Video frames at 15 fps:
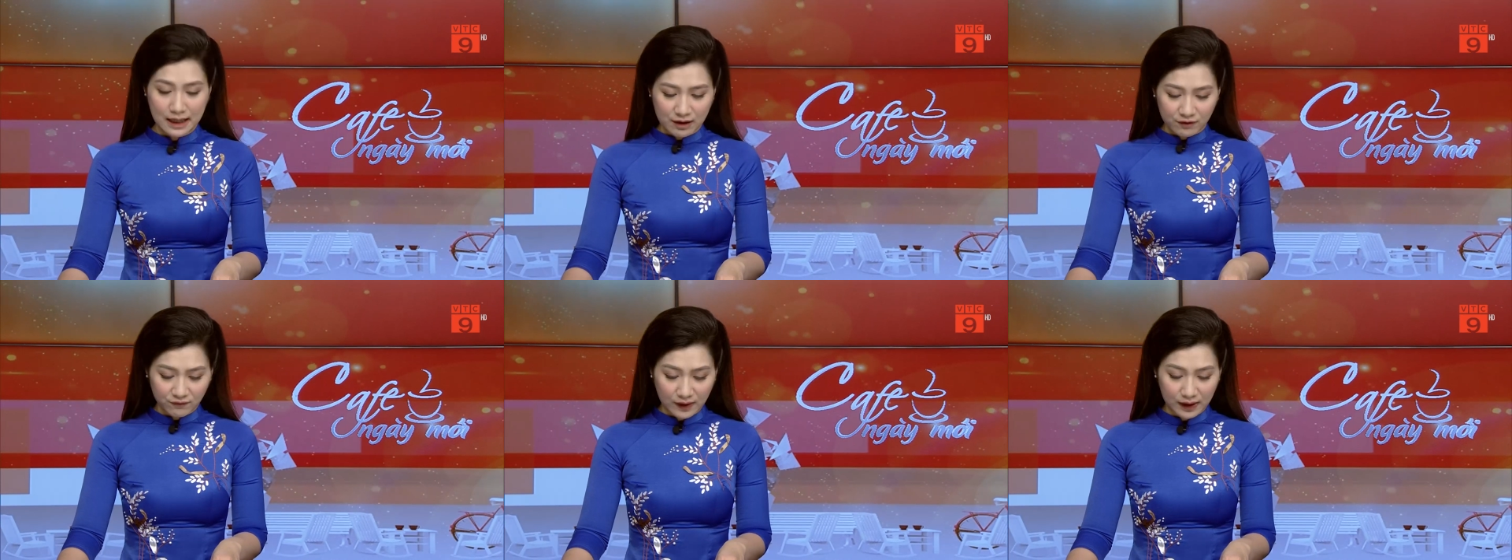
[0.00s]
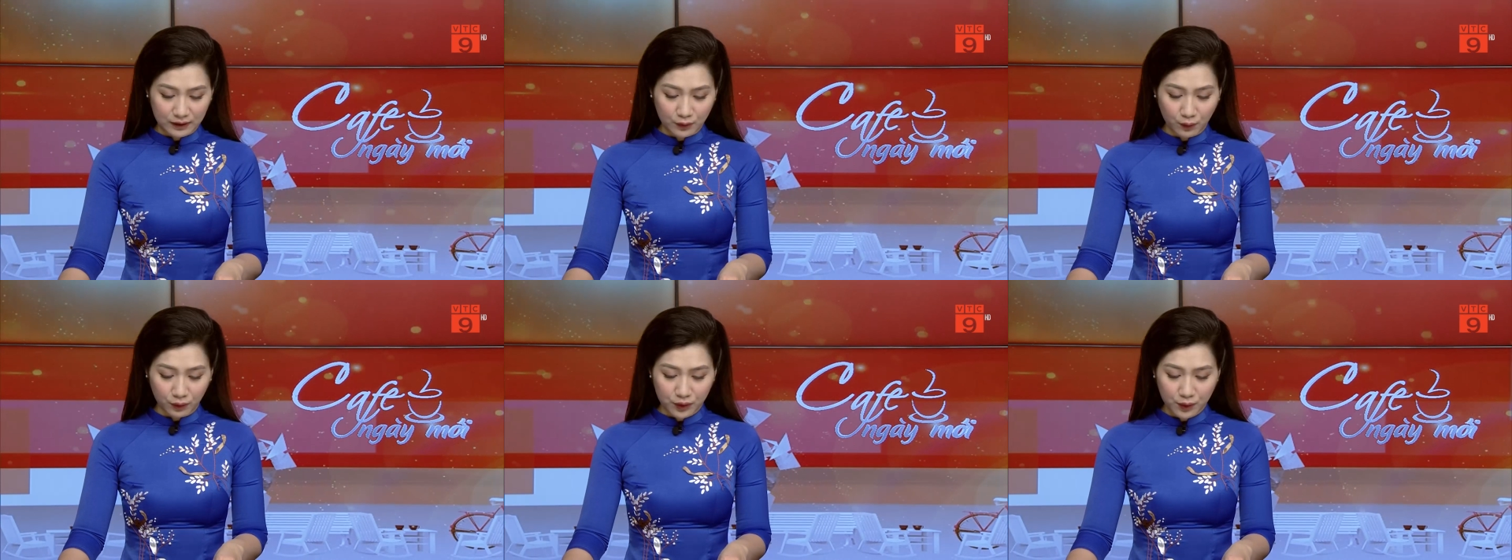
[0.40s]
về
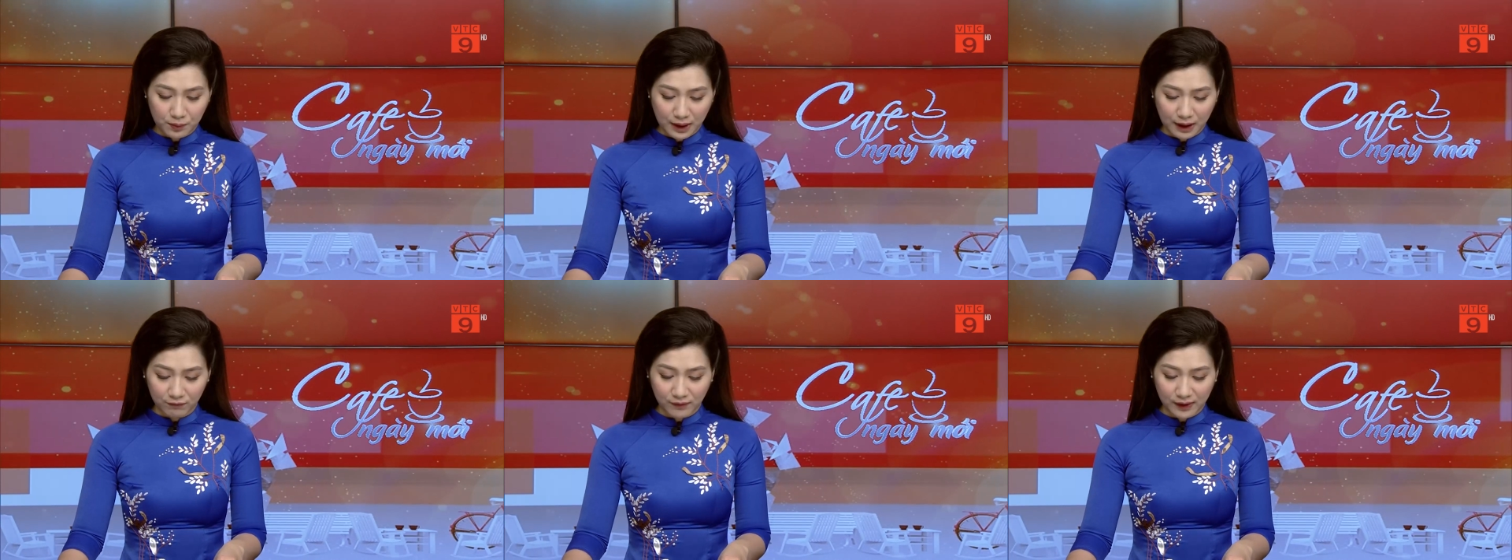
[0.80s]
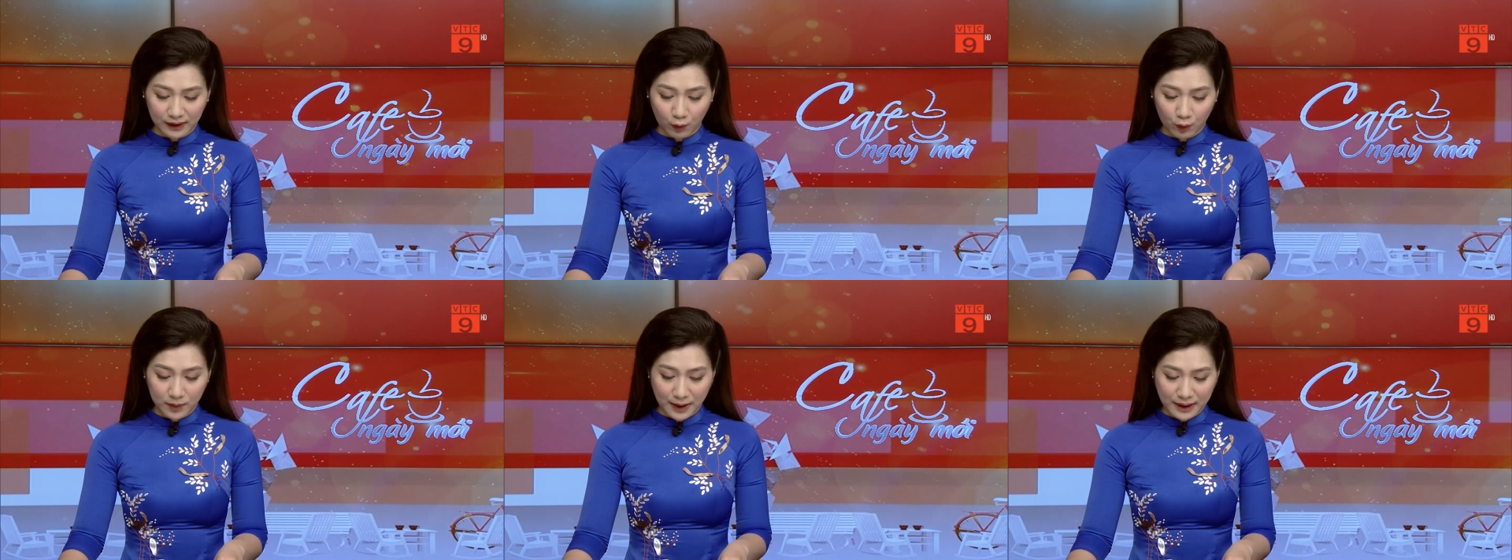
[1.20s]
nội dung làm việc
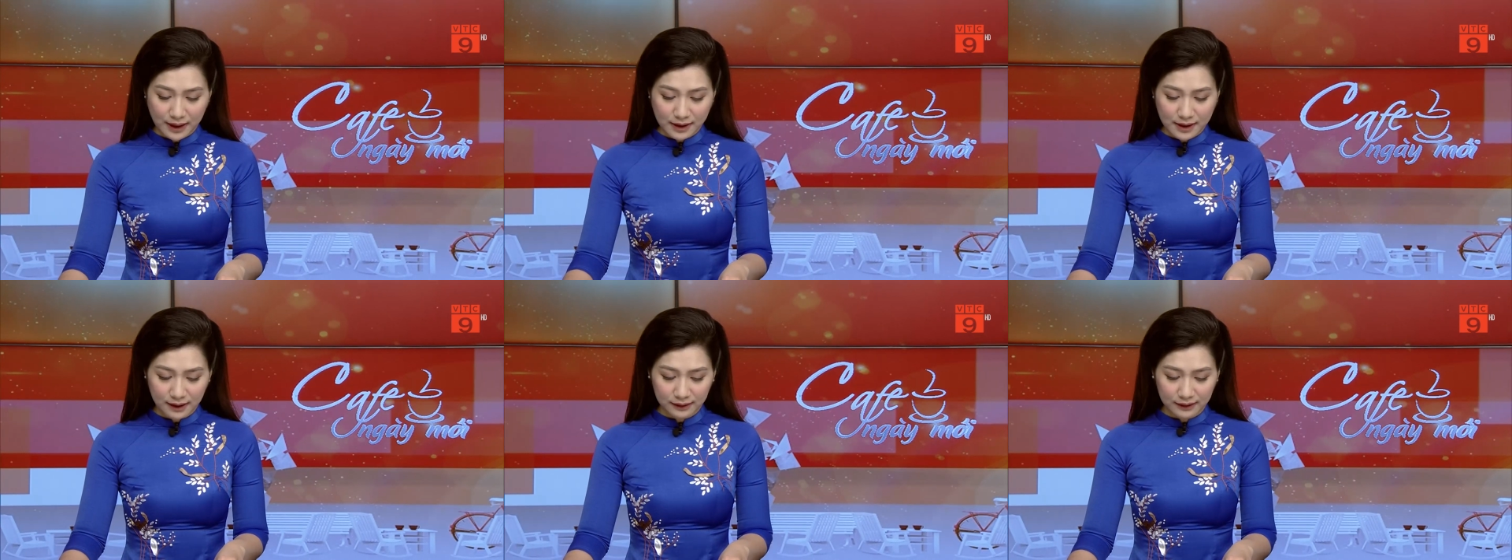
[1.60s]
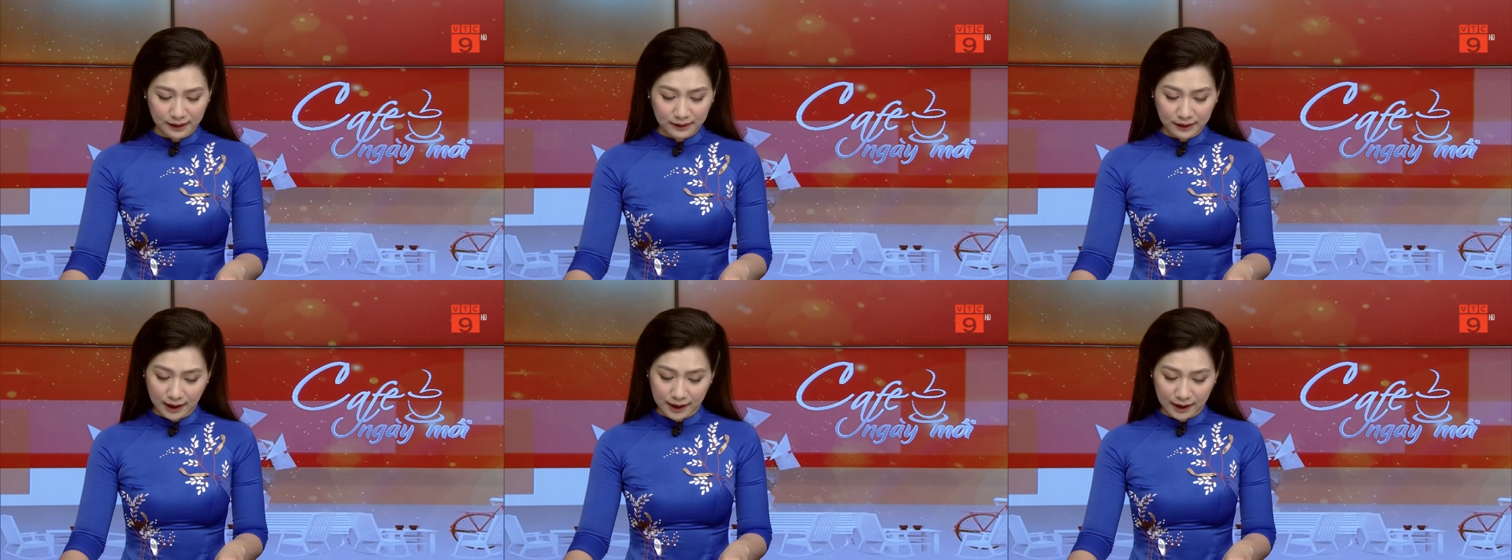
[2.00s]
tại Ủy ban nhân dân
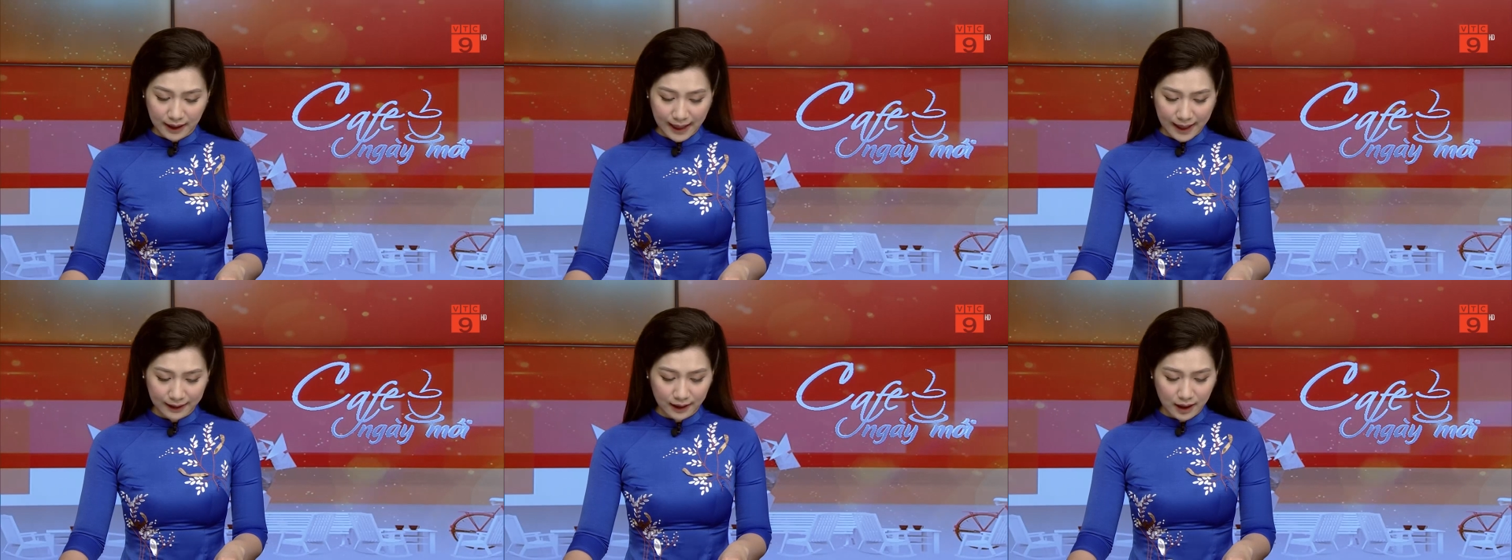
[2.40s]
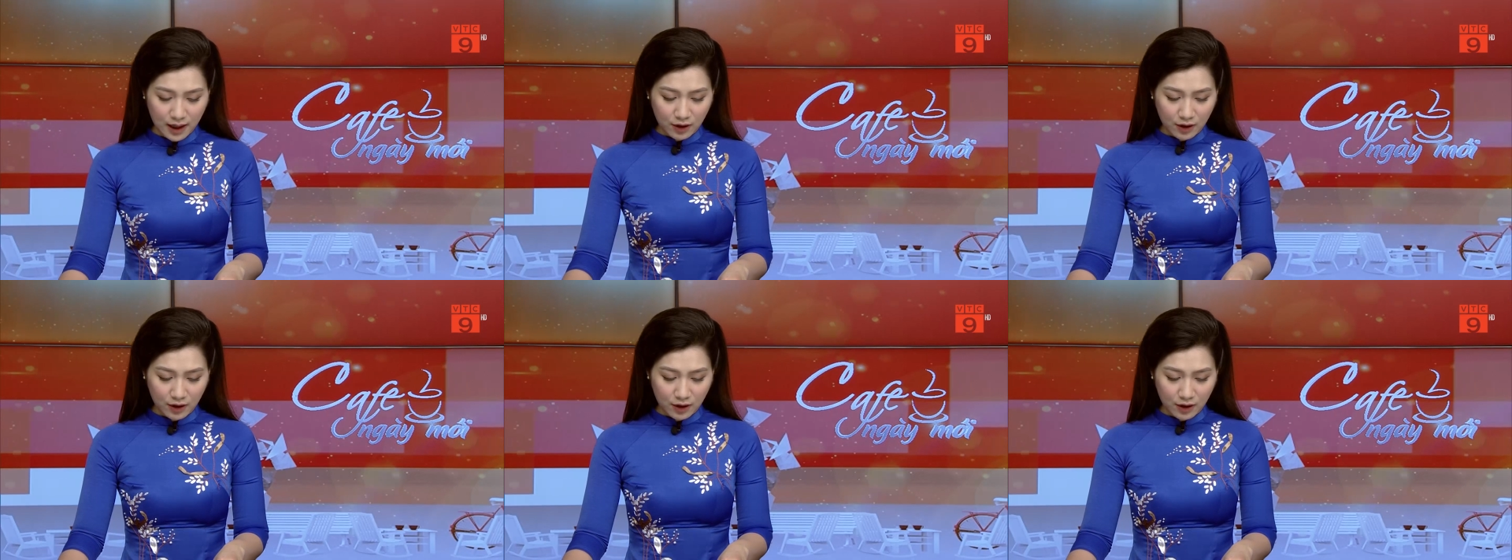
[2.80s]
tỉnh Tiền Giang